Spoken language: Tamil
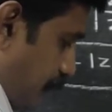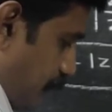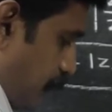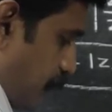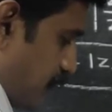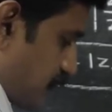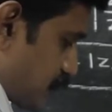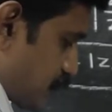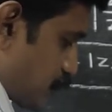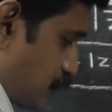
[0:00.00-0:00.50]

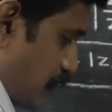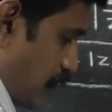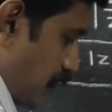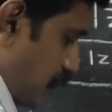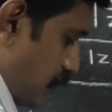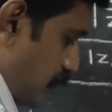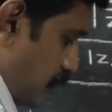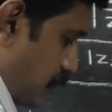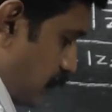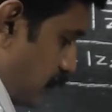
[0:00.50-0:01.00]
ப்ளஸ் ஒன்
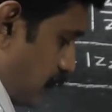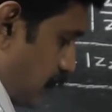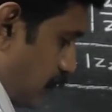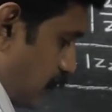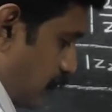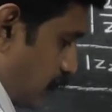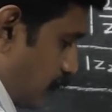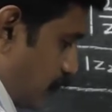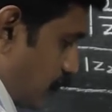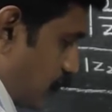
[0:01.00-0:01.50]

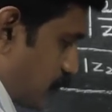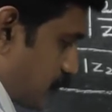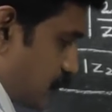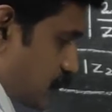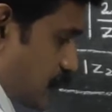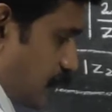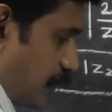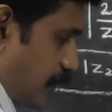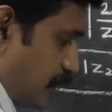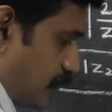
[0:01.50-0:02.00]
ஹோல்
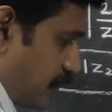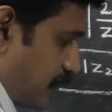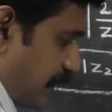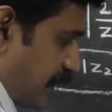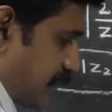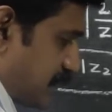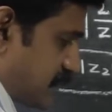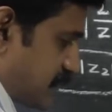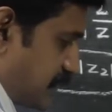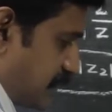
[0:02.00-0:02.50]
ஸ்கொயர் இது
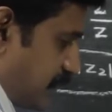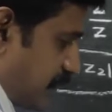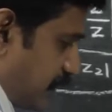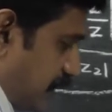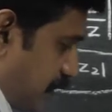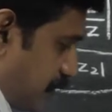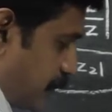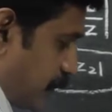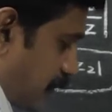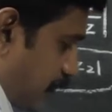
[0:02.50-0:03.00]
மைனஸ் த்ரீ தானே
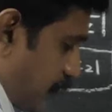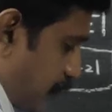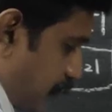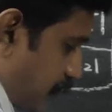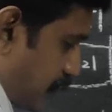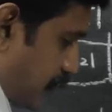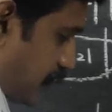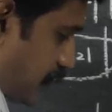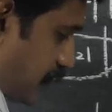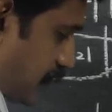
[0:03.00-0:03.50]
அந்த பக்கம்
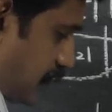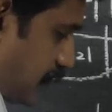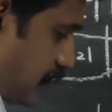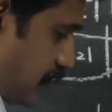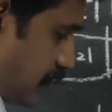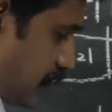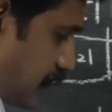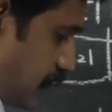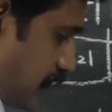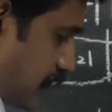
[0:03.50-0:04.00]
அனுப்புங்க
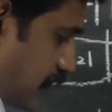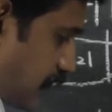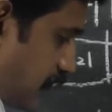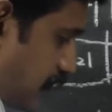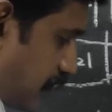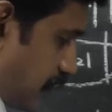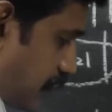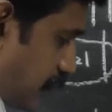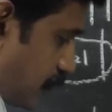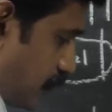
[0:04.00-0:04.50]
கிரேட்டர் தன்
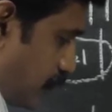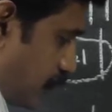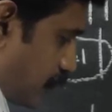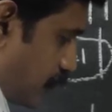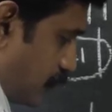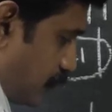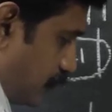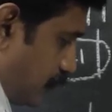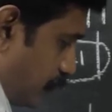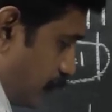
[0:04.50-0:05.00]
ஆர் ஈக்குவல்
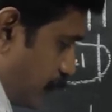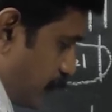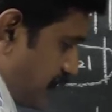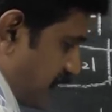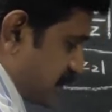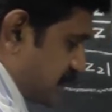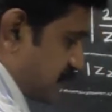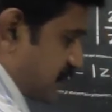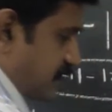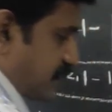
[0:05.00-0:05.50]
டு
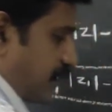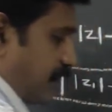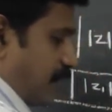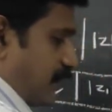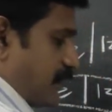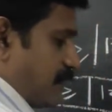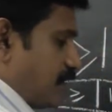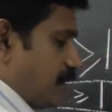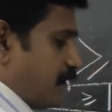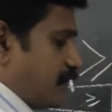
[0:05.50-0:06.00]
ப்ளஸ் த்ரீ
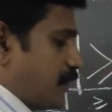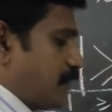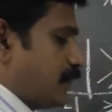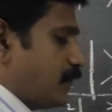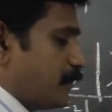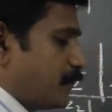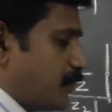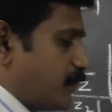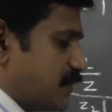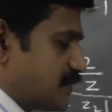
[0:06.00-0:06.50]

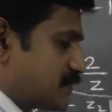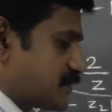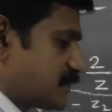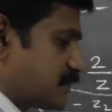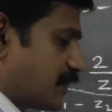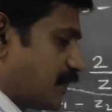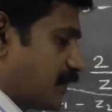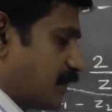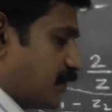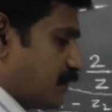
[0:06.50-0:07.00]
ப்ளஸ்
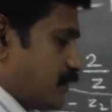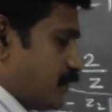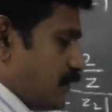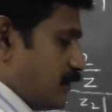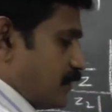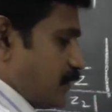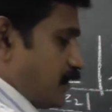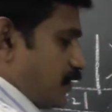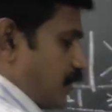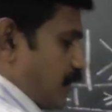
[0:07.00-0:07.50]
த்ரீ
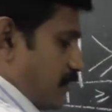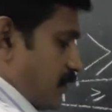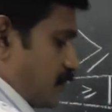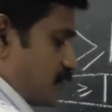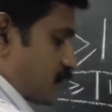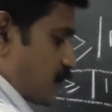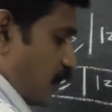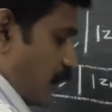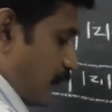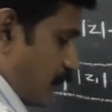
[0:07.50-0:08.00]
டேக்கிங்
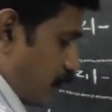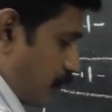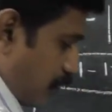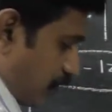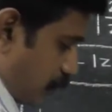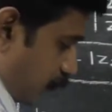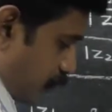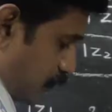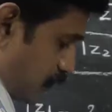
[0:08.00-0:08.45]
ஸ்கொயர் ரூட் ஆன்